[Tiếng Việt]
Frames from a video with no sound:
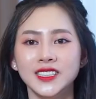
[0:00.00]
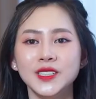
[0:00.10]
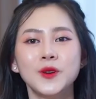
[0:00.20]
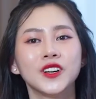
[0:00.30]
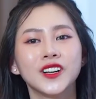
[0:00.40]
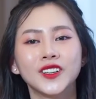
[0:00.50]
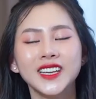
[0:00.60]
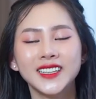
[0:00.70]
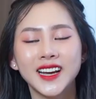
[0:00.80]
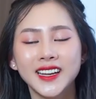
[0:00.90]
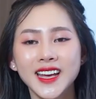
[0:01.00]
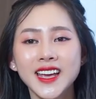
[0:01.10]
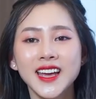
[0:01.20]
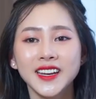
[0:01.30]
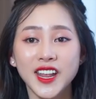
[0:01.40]
Nhưng mọi người có thể thấy đấy,
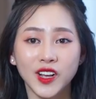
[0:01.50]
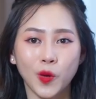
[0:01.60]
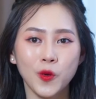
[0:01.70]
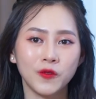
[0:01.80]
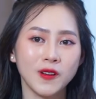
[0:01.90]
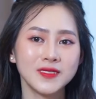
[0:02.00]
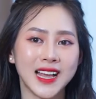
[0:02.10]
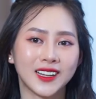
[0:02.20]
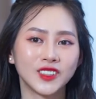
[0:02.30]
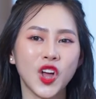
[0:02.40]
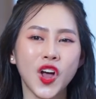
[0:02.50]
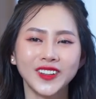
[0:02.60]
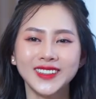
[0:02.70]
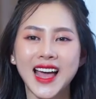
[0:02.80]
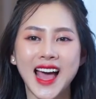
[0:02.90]
để có một vóc dáng
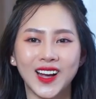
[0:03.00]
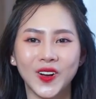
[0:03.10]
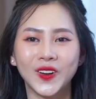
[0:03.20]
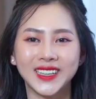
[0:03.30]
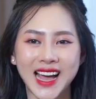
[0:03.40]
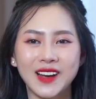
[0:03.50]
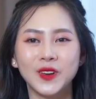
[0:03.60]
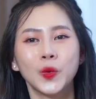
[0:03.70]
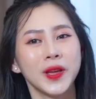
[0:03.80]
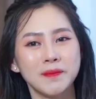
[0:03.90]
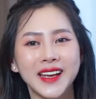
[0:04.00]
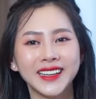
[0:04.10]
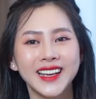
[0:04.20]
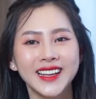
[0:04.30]
thon thả, gọn gàng và khỏe mạnh